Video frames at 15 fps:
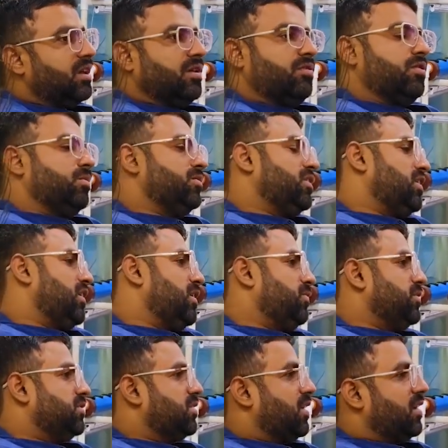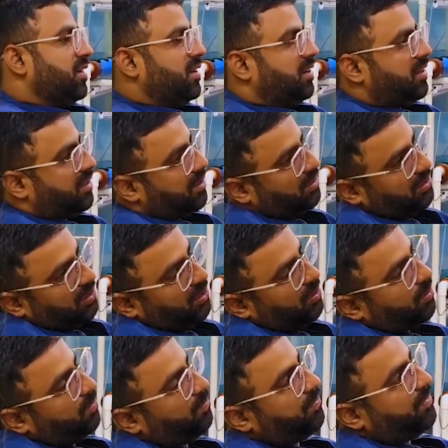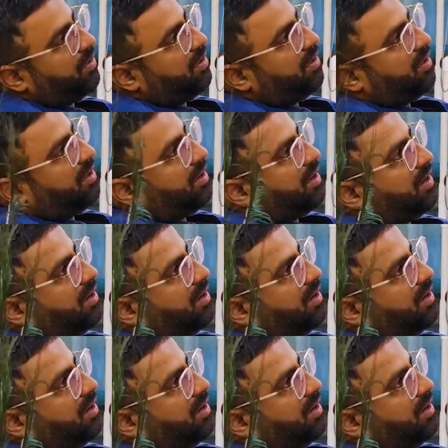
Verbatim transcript: మేము ఎప్పుడైతే చిన్న వాహనాల నుంచి పెద్ద